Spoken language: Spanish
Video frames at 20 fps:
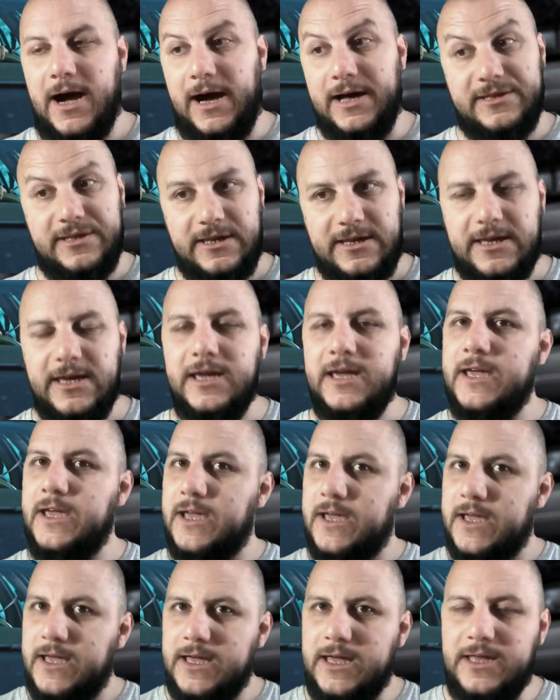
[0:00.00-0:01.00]
Así que
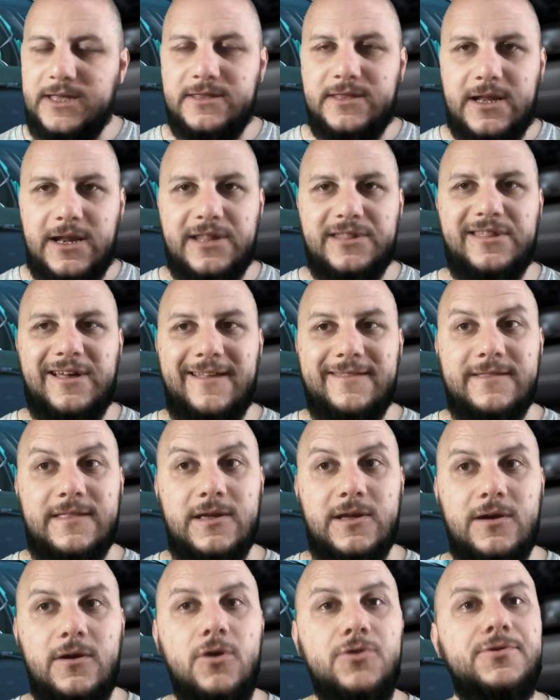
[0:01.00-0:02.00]

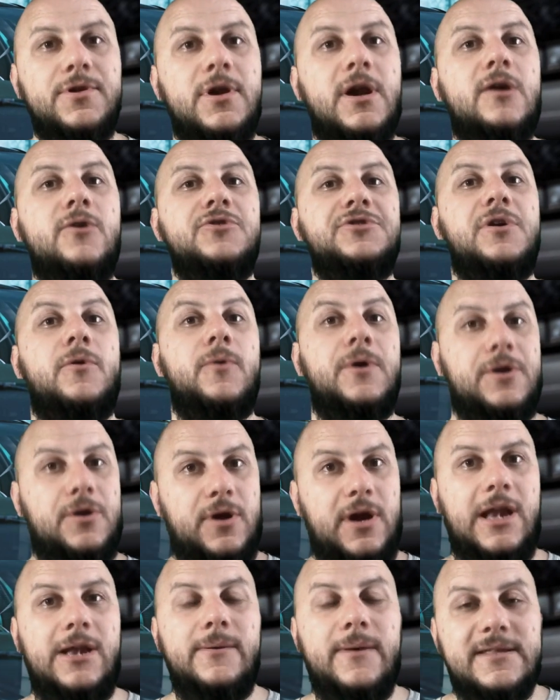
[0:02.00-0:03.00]
interesante. Otra cosa, bueno,
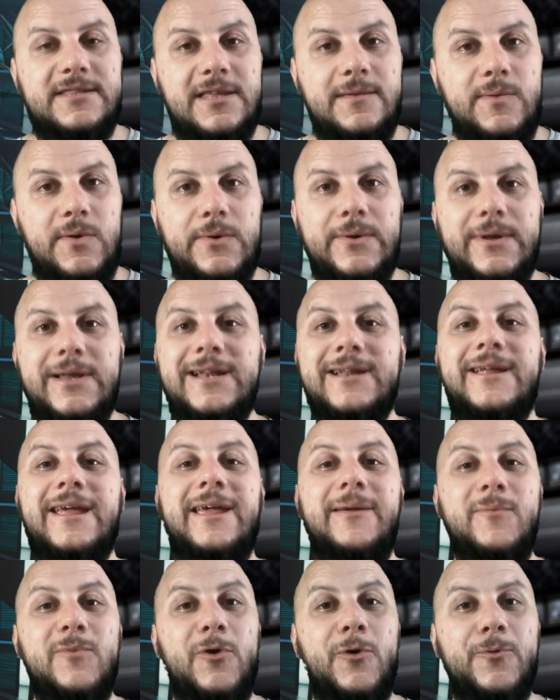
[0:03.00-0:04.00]
el Batimóvil.
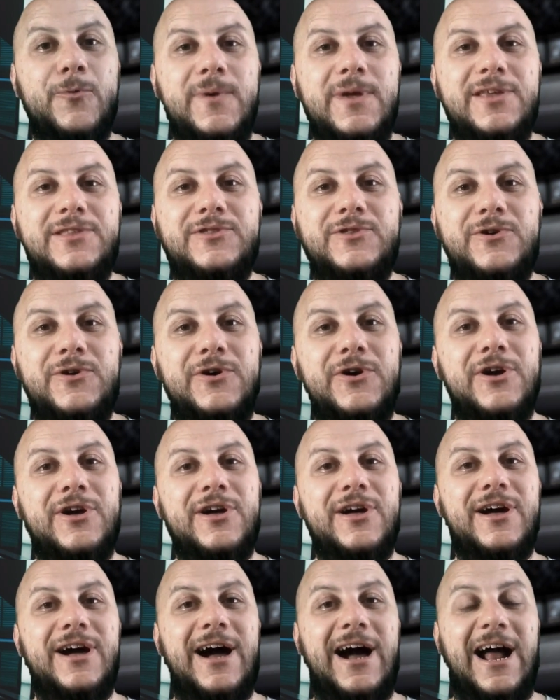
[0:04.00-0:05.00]
Hemos visto
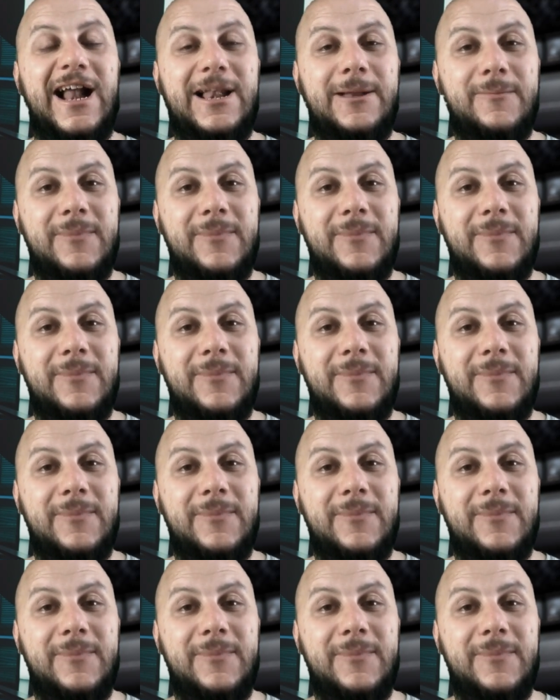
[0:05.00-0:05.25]
al